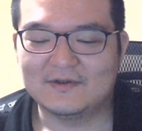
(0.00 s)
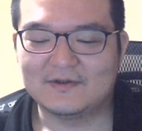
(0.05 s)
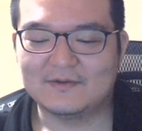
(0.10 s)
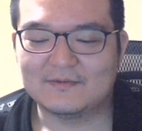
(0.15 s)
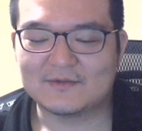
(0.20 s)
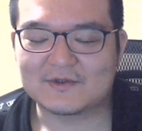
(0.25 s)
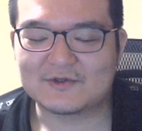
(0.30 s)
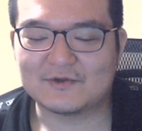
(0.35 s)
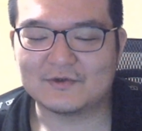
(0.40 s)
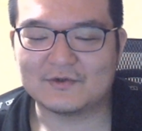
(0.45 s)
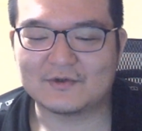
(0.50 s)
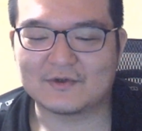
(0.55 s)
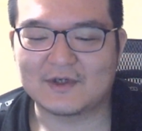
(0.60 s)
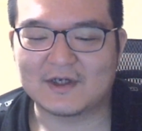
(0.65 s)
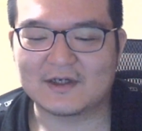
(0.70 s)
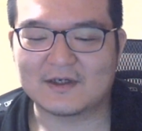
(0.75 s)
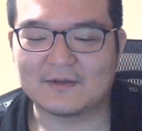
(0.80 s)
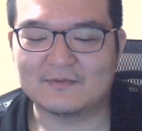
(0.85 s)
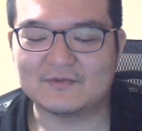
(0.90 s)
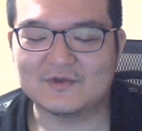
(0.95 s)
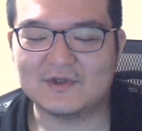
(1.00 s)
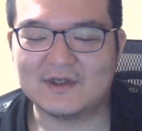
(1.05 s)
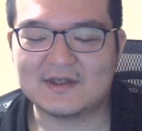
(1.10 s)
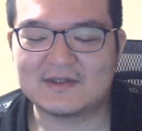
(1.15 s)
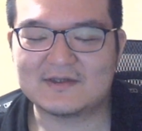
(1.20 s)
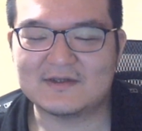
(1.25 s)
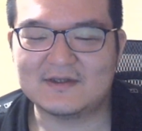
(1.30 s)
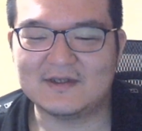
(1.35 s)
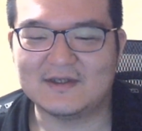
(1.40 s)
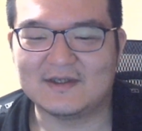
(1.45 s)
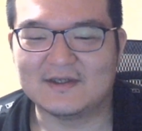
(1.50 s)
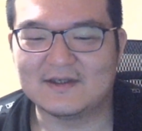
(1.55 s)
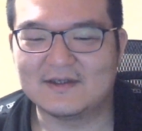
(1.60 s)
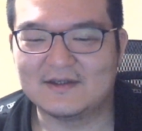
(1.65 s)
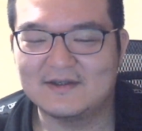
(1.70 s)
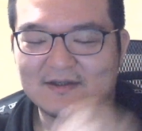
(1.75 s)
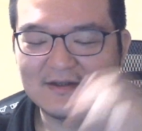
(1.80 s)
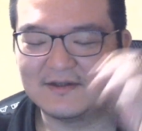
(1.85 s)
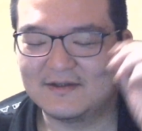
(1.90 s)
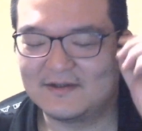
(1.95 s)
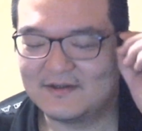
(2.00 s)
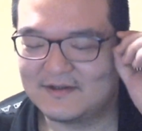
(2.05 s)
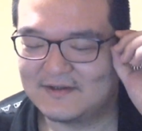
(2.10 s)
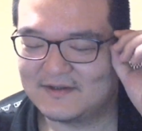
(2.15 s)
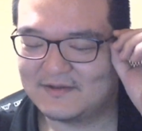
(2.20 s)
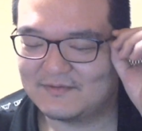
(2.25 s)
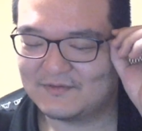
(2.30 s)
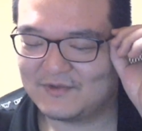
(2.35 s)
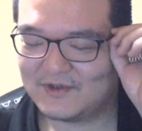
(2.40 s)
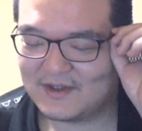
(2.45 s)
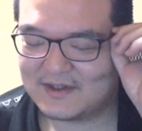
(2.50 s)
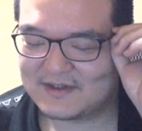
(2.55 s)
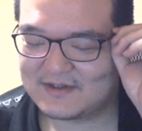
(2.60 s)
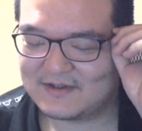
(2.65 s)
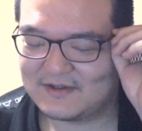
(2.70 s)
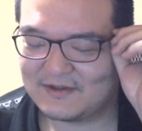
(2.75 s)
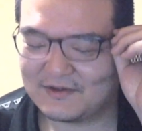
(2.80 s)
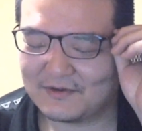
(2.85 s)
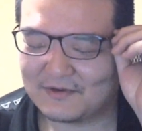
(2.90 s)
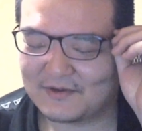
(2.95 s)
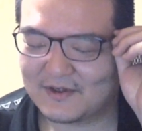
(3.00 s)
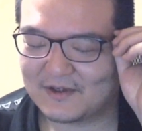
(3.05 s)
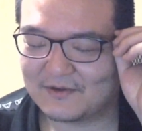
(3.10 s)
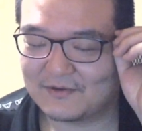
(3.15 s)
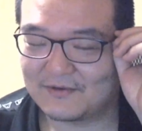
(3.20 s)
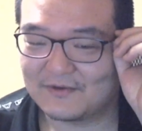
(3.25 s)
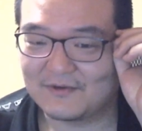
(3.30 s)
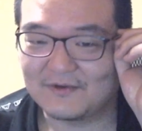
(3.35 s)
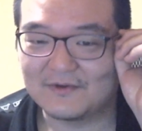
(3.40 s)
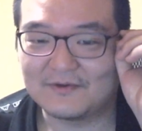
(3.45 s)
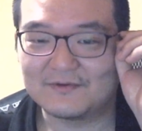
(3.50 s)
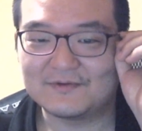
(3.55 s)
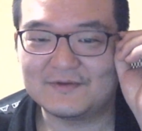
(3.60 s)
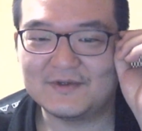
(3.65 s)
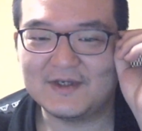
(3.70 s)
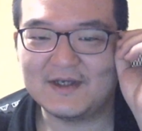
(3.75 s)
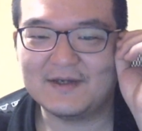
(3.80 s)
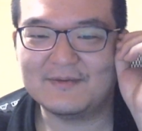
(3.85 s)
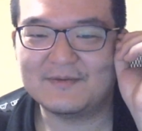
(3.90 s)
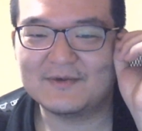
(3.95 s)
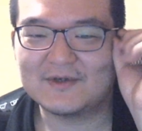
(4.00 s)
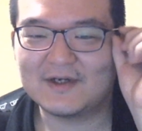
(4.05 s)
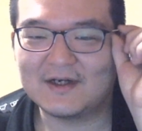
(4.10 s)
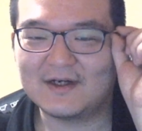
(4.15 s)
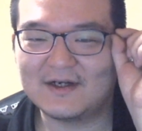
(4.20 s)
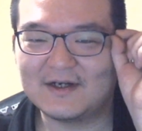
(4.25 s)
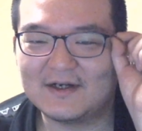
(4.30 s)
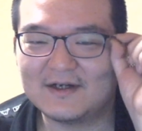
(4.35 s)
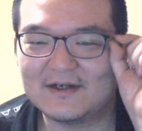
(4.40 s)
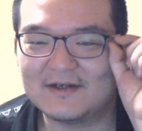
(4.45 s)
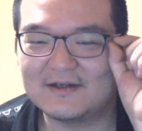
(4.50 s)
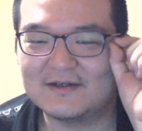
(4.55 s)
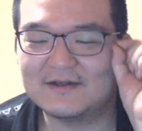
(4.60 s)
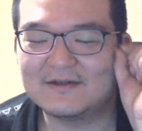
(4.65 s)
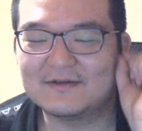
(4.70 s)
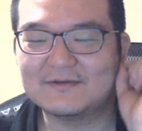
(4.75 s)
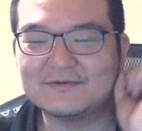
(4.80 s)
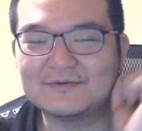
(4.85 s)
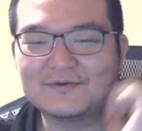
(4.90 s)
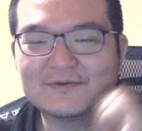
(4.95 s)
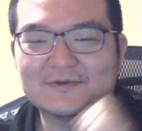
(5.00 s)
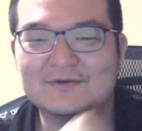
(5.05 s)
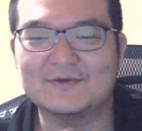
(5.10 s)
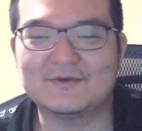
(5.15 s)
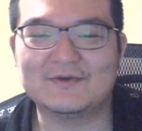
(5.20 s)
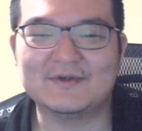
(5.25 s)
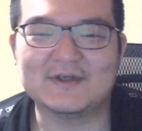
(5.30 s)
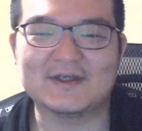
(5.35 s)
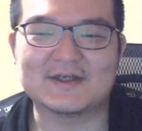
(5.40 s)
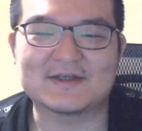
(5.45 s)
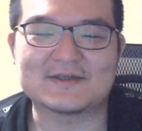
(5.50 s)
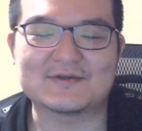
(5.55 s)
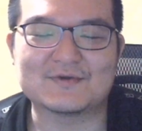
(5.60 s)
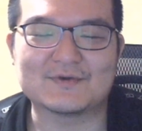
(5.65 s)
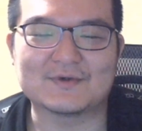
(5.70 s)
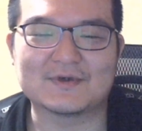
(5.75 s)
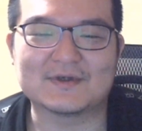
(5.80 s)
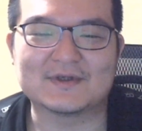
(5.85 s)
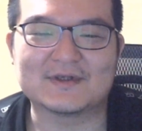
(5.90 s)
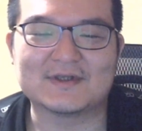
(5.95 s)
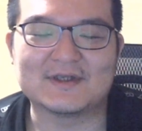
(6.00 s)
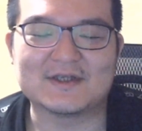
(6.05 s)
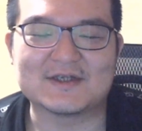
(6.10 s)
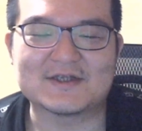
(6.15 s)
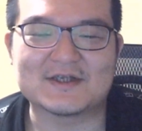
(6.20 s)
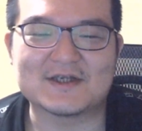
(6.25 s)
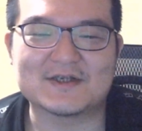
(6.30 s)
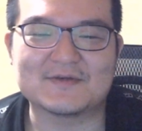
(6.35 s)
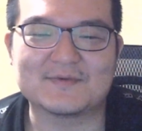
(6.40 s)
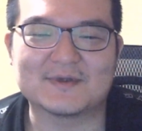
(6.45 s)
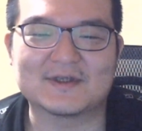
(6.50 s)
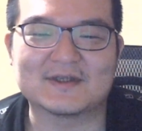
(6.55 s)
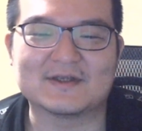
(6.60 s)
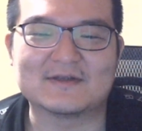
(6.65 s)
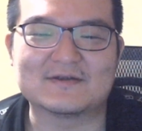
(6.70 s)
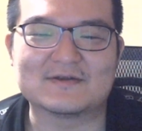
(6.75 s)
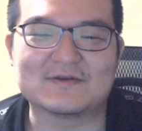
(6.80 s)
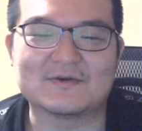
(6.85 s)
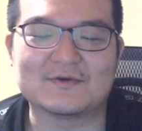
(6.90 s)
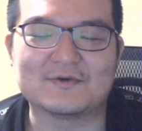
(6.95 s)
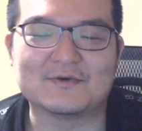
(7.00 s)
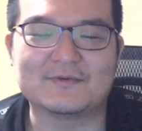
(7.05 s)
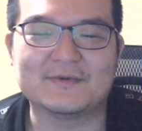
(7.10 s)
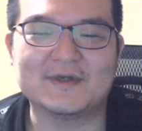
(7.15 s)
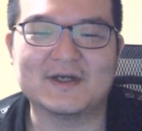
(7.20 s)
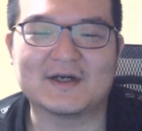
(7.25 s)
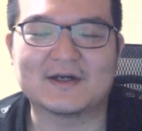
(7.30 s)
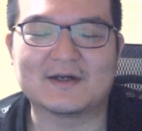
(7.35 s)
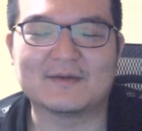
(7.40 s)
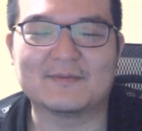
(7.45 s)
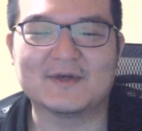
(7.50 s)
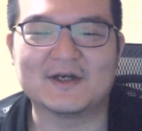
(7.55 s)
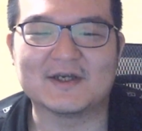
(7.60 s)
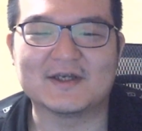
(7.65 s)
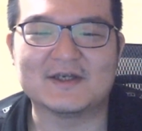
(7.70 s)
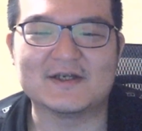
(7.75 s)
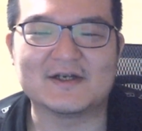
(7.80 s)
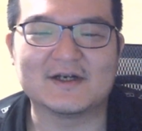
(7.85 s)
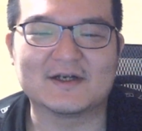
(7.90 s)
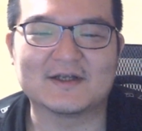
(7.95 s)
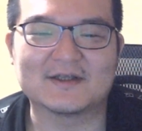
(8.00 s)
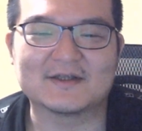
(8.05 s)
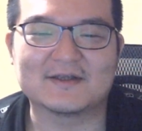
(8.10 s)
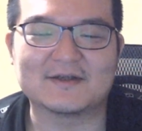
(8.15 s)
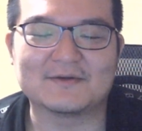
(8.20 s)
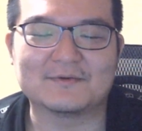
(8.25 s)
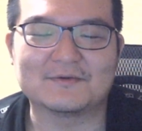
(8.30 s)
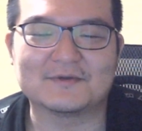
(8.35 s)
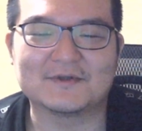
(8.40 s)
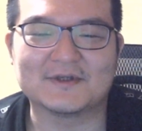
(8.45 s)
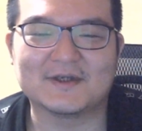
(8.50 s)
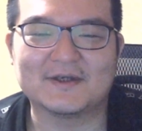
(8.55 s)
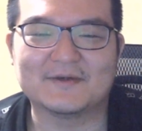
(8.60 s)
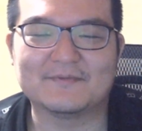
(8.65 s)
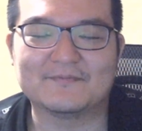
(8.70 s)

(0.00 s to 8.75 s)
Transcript: まあ、ちょっとなんか分厚い分厚いというか、このフレームが太いやつをにしてしまったんですよ。予備やからまあいいかってことで。